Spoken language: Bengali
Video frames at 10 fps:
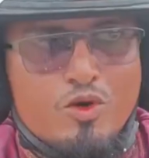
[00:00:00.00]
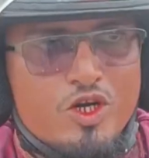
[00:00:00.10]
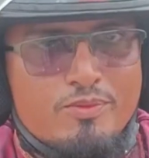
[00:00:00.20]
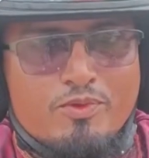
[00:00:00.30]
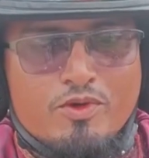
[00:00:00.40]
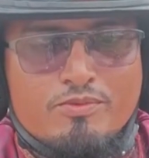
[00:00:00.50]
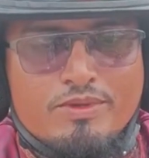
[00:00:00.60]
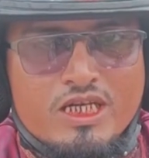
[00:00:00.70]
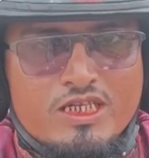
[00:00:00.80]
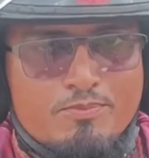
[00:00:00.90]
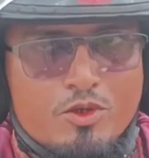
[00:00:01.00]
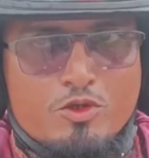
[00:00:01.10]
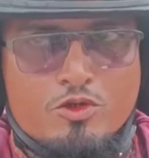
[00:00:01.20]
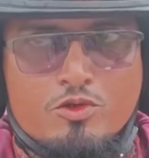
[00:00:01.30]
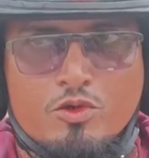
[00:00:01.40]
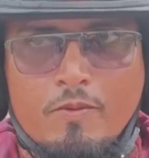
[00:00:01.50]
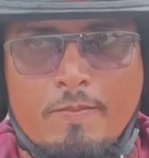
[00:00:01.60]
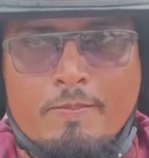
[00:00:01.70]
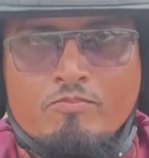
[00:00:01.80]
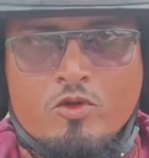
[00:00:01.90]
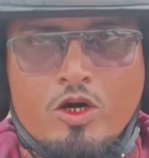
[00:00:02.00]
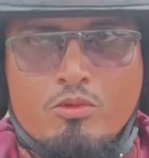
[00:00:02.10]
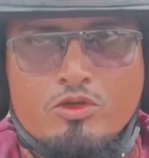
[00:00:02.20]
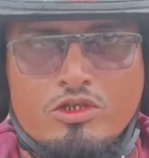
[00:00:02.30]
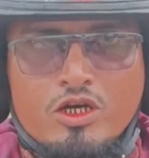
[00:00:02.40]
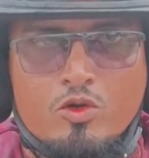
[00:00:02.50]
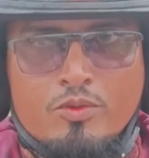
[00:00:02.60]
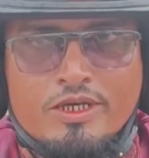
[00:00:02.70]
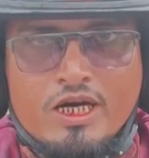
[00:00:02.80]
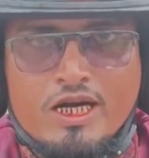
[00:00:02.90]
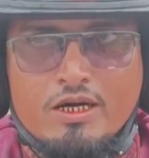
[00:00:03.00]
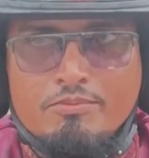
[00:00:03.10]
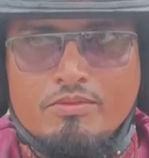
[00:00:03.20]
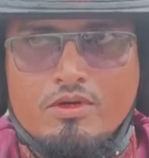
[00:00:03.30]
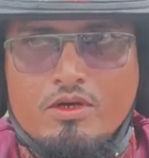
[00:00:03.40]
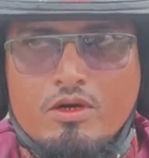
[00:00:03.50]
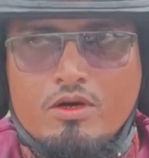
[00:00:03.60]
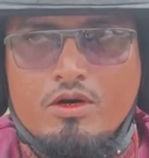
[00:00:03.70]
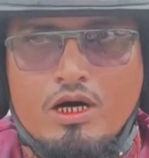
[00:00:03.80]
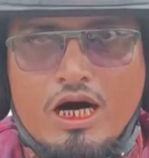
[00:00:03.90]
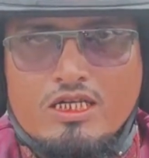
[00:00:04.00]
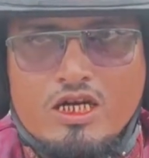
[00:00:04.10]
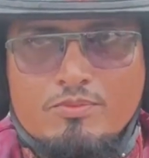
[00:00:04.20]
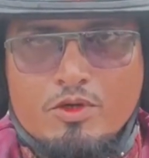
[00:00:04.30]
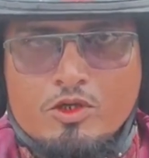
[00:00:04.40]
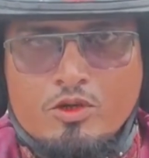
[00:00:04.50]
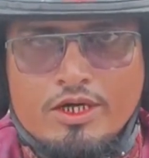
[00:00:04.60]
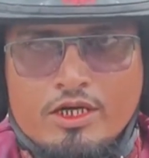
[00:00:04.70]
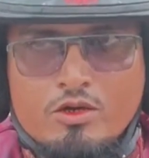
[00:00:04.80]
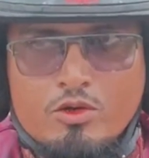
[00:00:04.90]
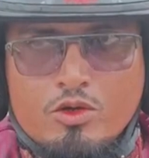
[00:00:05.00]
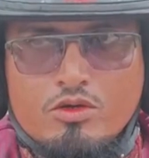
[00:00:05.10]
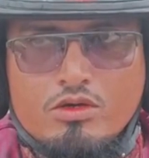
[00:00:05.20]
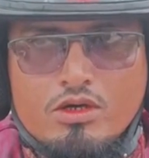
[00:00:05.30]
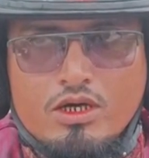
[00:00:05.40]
মহিপুর ব্রিজ পর্যন্ত অবস্থা খুবই খারাপ আসার পথে অনেক লোক